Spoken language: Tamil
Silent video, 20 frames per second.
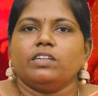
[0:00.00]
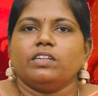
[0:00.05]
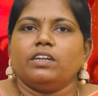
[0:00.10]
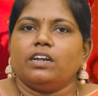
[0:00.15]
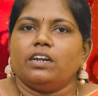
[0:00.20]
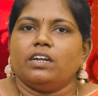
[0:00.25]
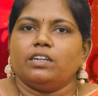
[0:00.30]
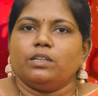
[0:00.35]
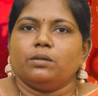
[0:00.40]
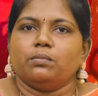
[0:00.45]
வந்து
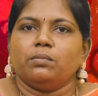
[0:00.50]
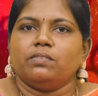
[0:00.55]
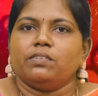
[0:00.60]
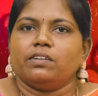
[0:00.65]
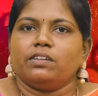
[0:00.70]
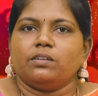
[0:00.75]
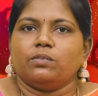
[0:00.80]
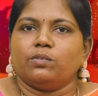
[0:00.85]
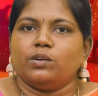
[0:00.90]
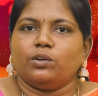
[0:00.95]
எல்லாத்துக்குமே
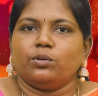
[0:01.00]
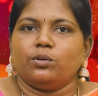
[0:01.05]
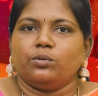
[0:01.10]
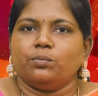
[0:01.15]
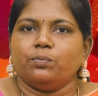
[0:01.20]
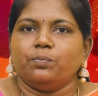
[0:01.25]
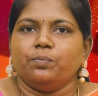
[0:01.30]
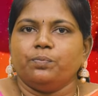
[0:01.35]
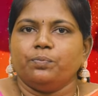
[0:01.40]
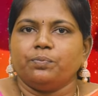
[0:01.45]
ஃபஸ்ட்
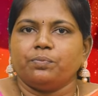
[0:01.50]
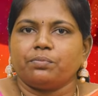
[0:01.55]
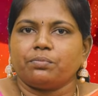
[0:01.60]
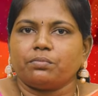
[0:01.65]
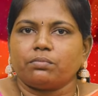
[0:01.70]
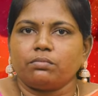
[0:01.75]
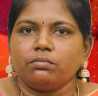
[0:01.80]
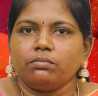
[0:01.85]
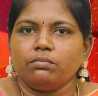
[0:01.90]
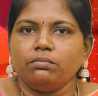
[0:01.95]
வரணும்
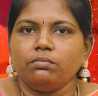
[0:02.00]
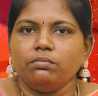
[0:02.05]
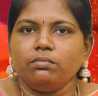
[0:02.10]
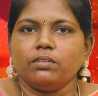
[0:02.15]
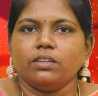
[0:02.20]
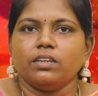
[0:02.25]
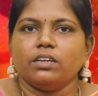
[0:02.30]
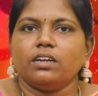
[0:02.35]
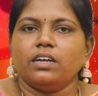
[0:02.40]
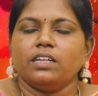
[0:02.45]

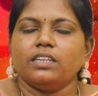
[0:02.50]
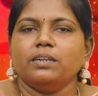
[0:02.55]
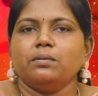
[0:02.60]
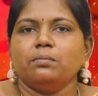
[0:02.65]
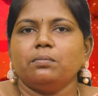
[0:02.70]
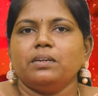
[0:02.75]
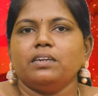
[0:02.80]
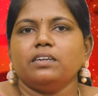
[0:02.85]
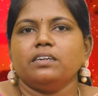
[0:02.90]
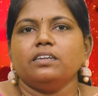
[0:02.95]

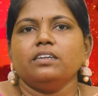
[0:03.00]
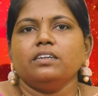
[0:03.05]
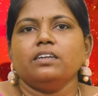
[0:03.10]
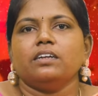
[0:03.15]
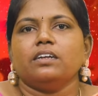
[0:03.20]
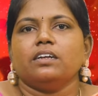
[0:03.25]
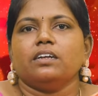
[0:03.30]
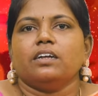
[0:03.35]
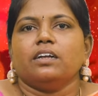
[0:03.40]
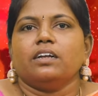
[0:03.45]
அதன் பிறகு
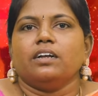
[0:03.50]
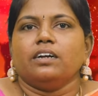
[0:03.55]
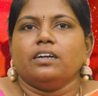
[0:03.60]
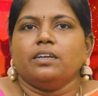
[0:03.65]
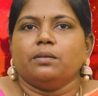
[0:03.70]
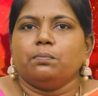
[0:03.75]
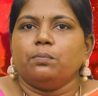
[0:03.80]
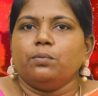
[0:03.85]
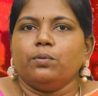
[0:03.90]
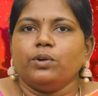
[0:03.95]

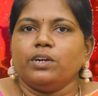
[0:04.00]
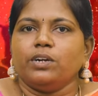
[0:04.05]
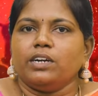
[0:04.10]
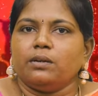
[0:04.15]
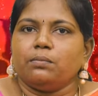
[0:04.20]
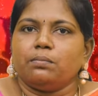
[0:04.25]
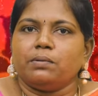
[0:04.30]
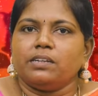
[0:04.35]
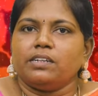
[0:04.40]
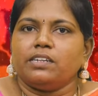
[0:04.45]
இப்போது
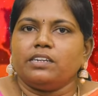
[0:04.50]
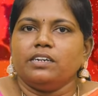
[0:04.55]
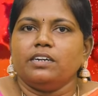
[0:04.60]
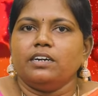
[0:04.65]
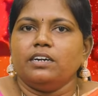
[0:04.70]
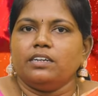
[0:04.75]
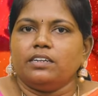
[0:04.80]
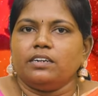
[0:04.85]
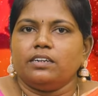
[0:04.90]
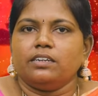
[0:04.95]
எனக்கு
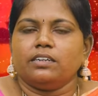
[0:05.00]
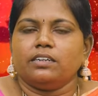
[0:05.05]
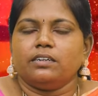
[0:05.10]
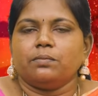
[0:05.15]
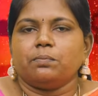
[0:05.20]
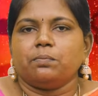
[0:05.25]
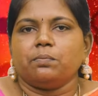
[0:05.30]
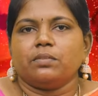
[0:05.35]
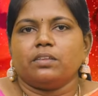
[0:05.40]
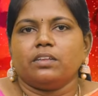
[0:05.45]
பிரச்சனைகள் இருக்குது
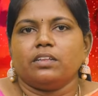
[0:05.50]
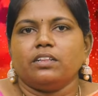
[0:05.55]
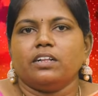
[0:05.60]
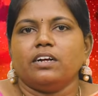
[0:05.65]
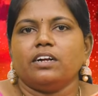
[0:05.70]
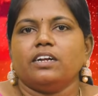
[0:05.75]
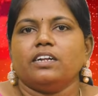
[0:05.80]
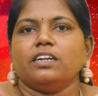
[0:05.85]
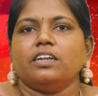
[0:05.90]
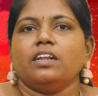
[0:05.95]

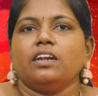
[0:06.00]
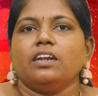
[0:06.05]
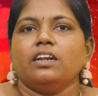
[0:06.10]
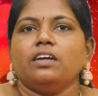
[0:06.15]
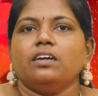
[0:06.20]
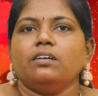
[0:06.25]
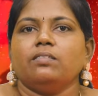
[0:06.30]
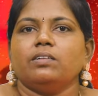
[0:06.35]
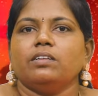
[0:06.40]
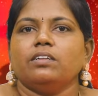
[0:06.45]
நான்
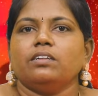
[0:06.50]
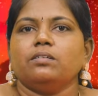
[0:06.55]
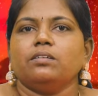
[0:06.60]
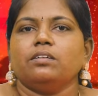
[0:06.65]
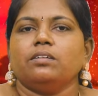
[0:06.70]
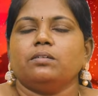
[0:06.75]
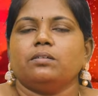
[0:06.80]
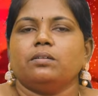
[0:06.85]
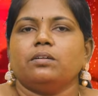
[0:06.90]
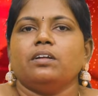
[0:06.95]
எதெல்லாம் வந்து
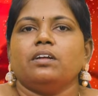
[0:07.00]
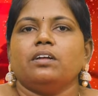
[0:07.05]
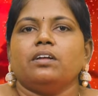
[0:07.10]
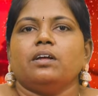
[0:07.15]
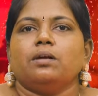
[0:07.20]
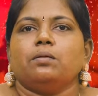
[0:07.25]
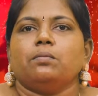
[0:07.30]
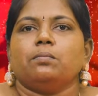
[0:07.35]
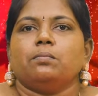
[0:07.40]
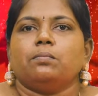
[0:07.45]

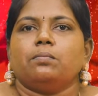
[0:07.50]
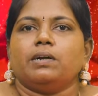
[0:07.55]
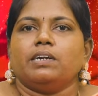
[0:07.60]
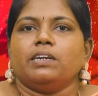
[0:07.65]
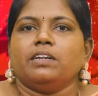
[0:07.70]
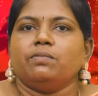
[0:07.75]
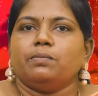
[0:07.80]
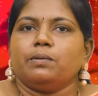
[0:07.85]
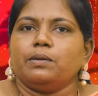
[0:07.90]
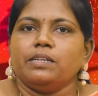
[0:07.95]

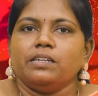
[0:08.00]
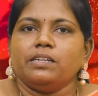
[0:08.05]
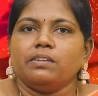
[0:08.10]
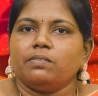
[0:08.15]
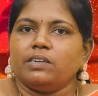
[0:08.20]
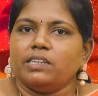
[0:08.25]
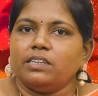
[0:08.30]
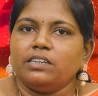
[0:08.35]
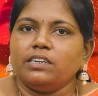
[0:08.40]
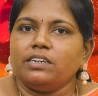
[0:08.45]
பண்ணி பிரிஞ்சு
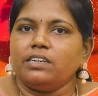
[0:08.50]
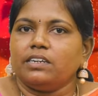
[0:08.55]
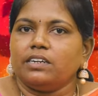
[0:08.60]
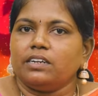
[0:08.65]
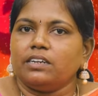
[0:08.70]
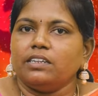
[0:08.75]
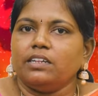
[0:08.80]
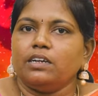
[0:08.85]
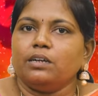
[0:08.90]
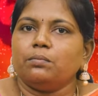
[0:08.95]

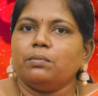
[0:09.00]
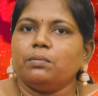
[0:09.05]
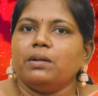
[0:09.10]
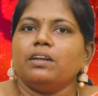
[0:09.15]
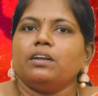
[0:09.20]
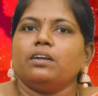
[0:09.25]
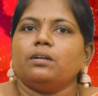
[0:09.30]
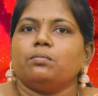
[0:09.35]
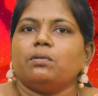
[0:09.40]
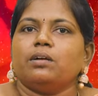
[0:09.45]
வந்துட்டேன் இதுக்கு
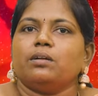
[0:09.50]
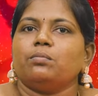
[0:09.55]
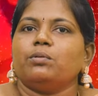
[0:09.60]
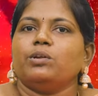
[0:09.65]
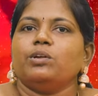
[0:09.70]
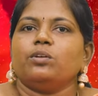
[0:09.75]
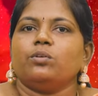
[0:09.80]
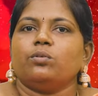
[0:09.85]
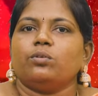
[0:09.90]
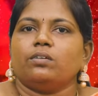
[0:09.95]
மேலே நான்
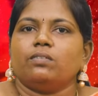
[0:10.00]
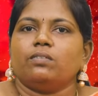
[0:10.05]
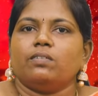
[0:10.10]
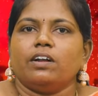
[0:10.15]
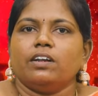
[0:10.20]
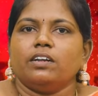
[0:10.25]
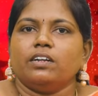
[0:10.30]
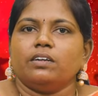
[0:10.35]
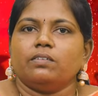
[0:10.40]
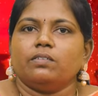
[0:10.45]
மறுபடியும் என்னோடய
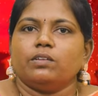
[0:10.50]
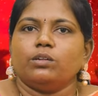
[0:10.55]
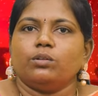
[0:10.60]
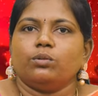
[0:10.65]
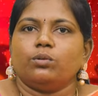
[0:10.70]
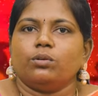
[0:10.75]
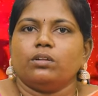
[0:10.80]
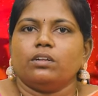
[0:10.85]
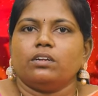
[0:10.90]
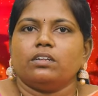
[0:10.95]
வாழ்க்கையை வந்து
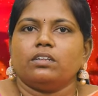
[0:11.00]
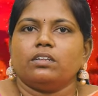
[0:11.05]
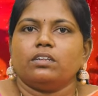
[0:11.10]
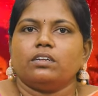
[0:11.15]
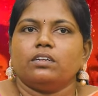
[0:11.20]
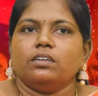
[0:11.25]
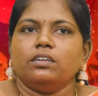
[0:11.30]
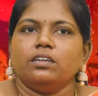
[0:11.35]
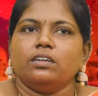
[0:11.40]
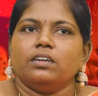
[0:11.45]

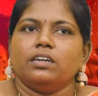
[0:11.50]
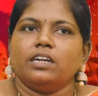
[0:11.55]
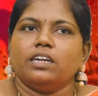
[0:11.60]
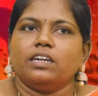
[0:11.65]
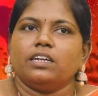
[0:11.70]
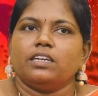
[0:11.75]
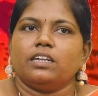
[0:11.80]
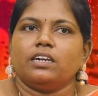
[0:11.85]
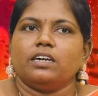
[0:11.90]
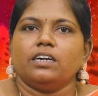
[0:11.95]
தொடர்றதுக்கு
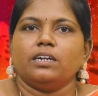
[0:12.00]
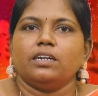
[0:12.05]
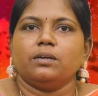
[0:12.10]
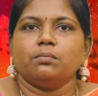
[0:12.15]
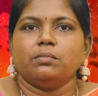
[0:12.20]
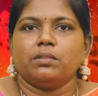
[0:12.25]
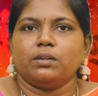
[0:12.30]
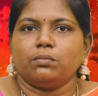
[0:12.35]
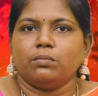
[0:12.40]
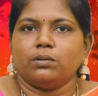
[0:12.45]
எனக்கு
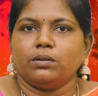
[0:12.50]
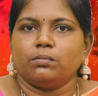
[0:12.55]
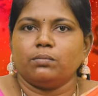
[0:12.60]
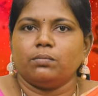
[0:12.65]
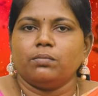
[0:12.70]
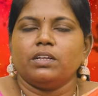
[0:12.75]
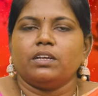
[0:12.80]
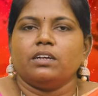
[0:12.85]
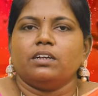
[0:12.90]
இரண்டாம் திருமணம்